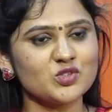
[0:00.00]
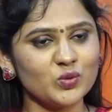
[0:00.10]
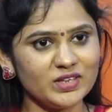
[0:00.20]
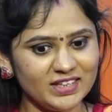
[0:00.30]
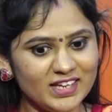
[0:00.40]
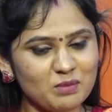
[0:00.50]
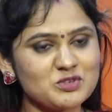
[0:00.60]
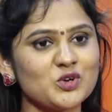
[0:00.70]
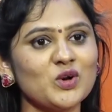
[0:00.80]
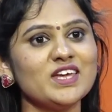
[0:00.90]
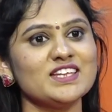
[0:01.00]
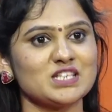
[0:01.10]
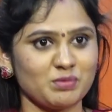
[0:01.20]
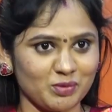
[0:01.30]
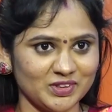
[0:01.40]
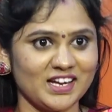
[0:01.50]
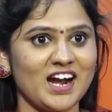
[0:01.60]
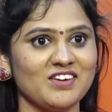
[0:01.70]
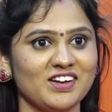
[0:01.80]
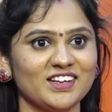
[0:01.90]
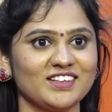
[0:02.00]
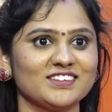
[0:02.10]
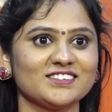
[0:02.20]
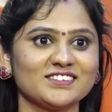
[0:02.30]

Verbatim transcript: సో ఈ ఎపిసోడ్లో ఏం చెప్పబోతున్నారు ఆడవాళ్ళకి